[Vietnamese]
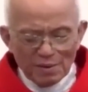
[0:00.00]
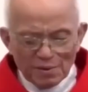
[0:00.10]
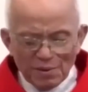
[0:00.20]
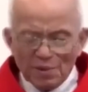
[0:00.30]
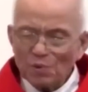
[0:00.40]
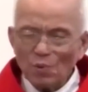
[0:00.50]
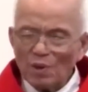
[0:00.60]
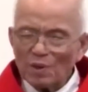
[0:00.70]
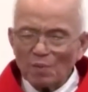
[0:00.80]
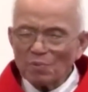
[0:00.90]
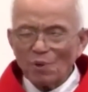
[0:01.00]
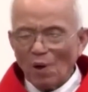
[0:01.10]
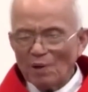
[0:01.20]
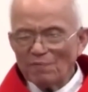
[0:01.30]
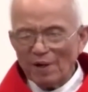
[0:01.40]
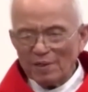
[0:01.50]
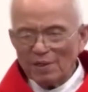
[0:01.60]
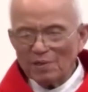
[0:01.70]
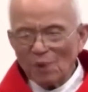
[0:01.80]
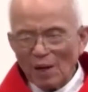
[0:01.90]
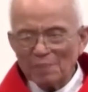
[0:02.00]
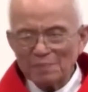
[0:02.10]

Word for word: Thiên Chúa không giỏi về tính toán